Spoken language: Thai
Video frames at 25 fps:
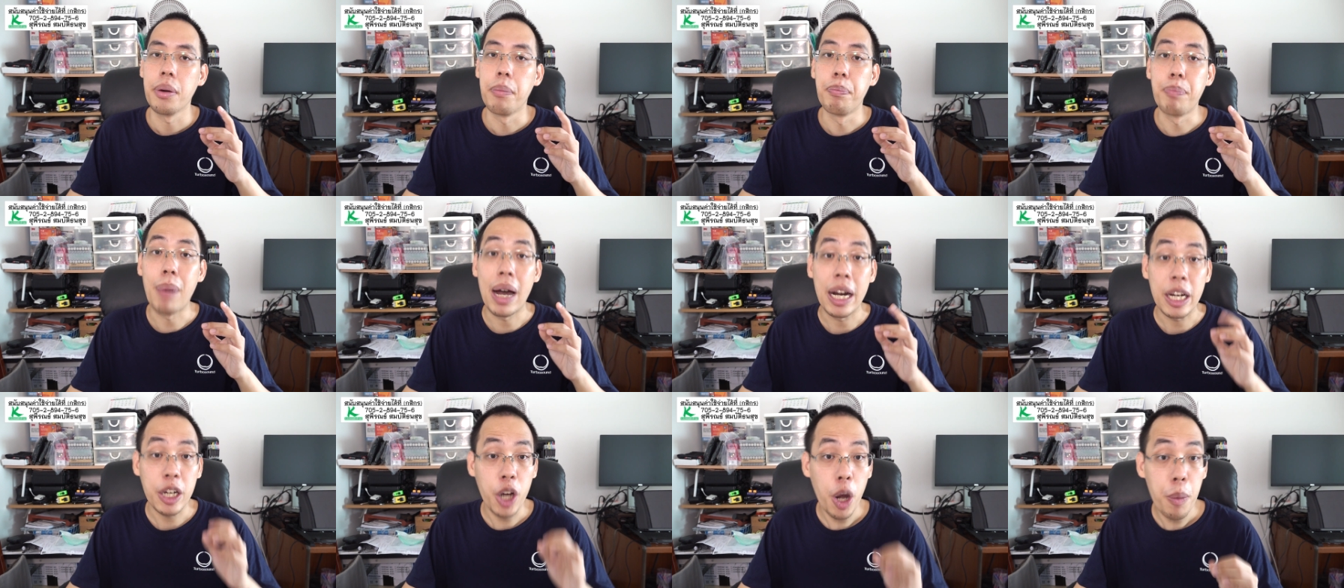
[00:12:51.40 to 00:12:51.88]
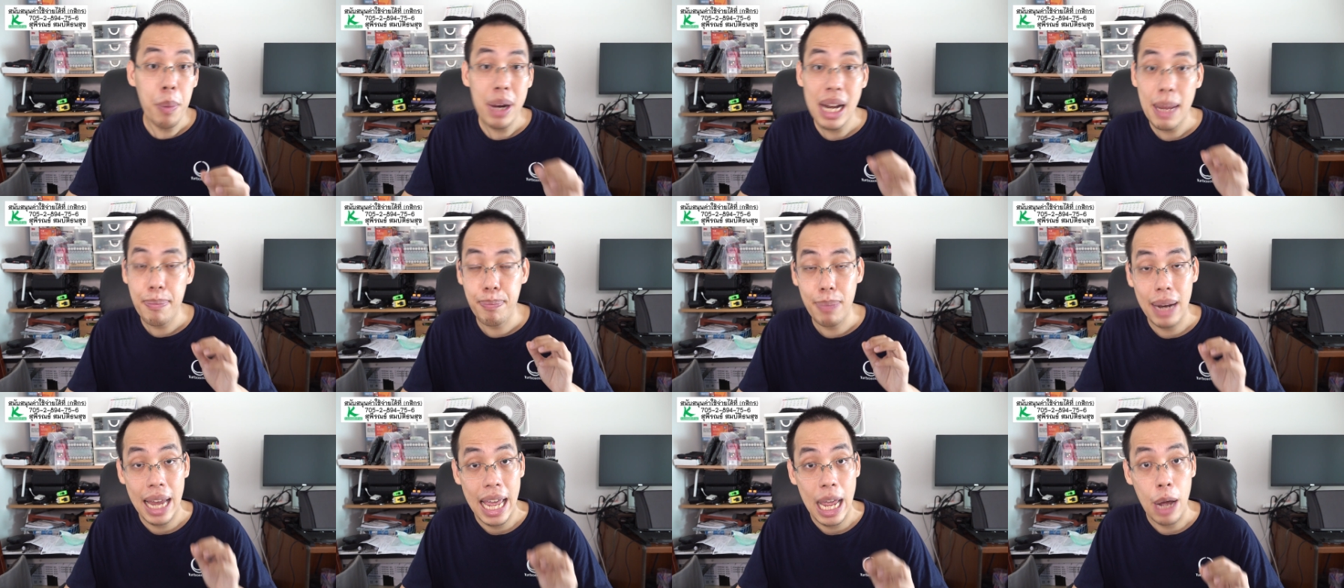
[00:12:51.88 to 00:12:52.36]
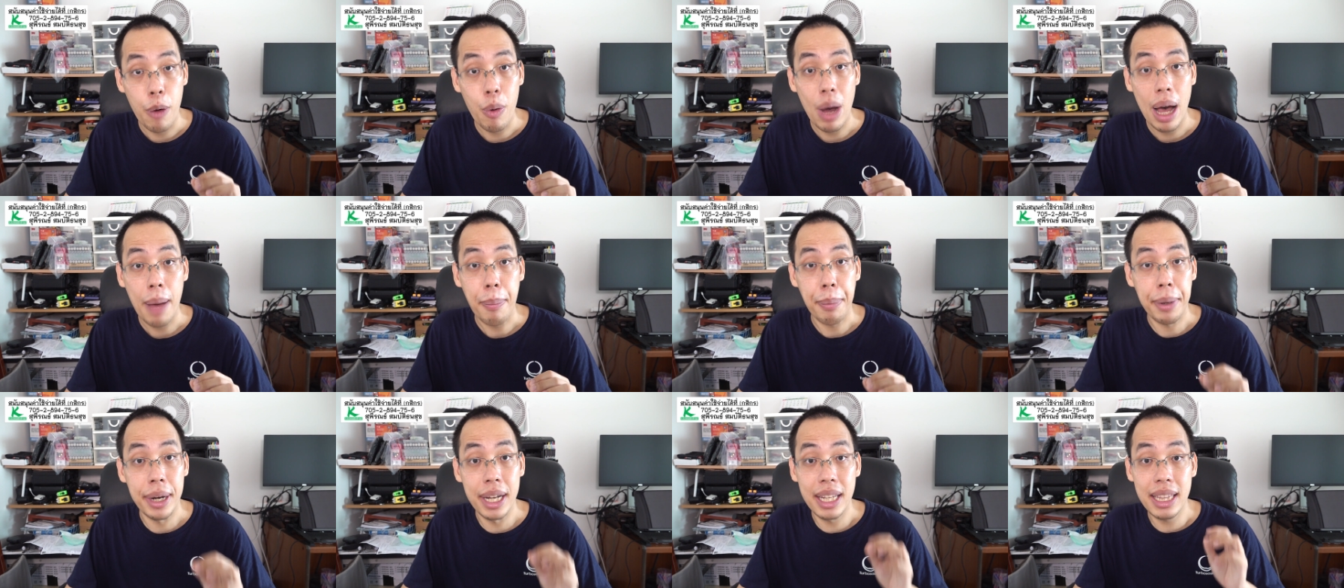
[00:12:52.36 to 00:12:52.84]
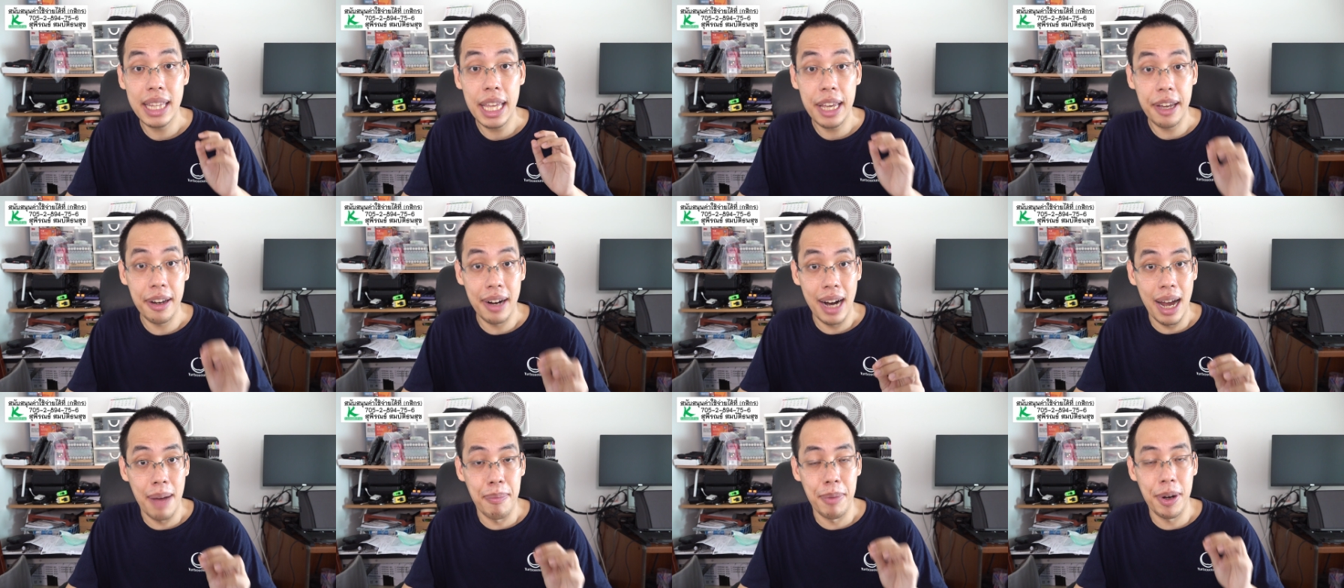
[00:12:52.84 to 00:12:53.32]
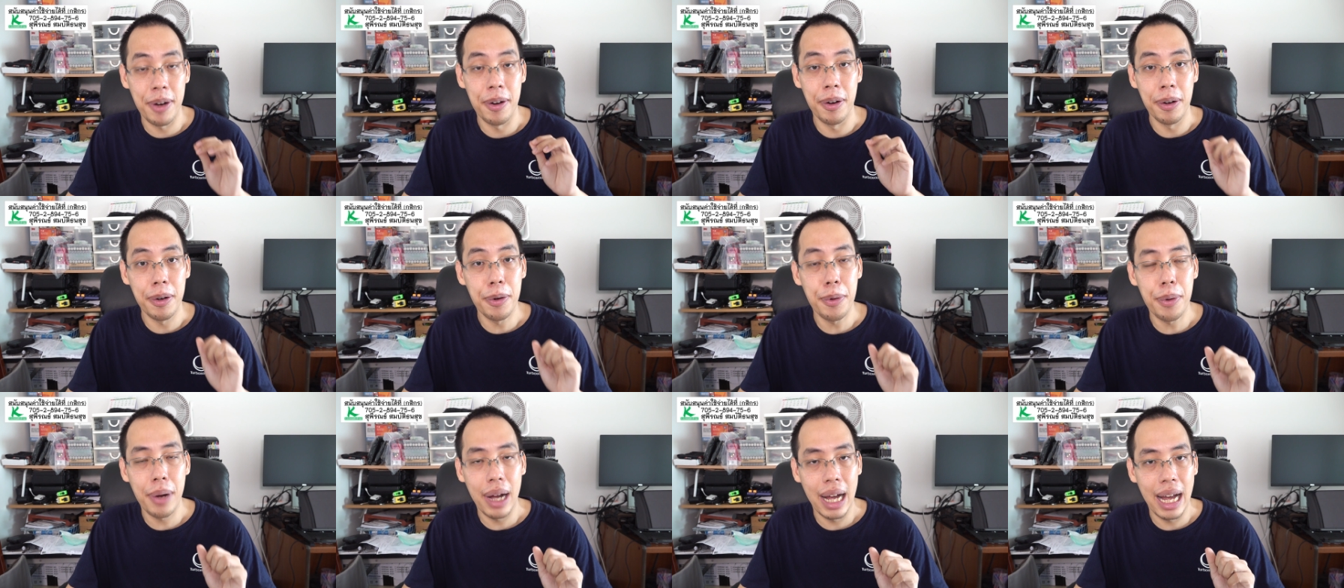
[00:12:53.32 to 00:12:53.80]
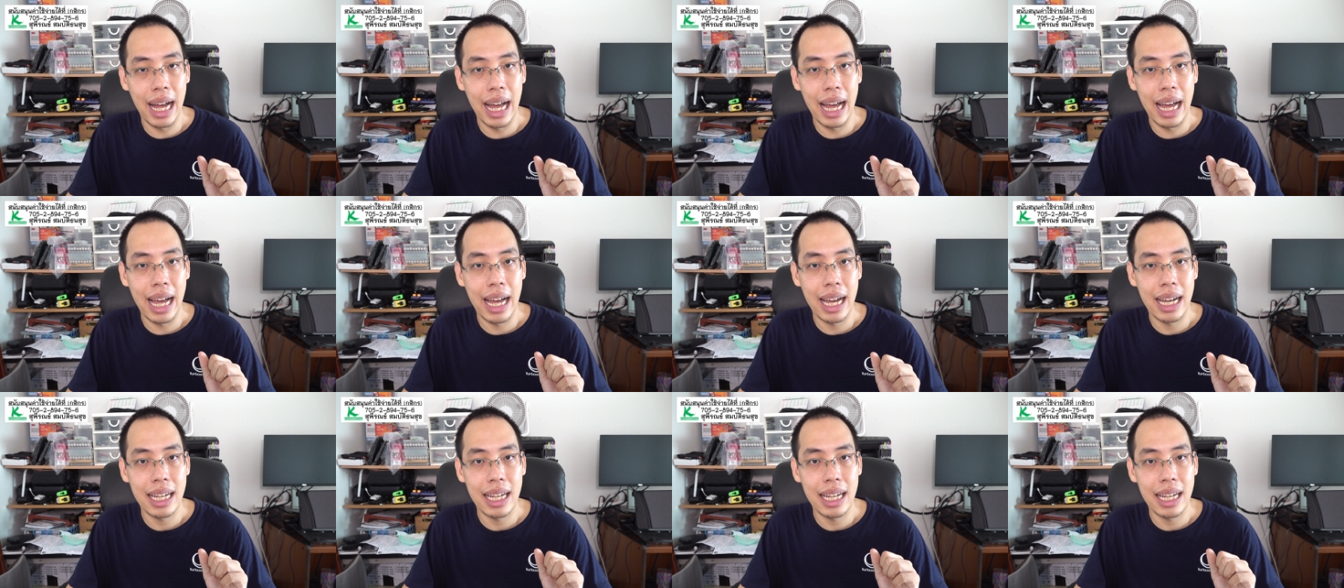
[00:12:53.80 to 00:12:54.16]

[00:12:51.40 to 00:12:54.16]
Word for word: มันก็ไม่ได้แปลว่าพฤติกรรมของลูกค้า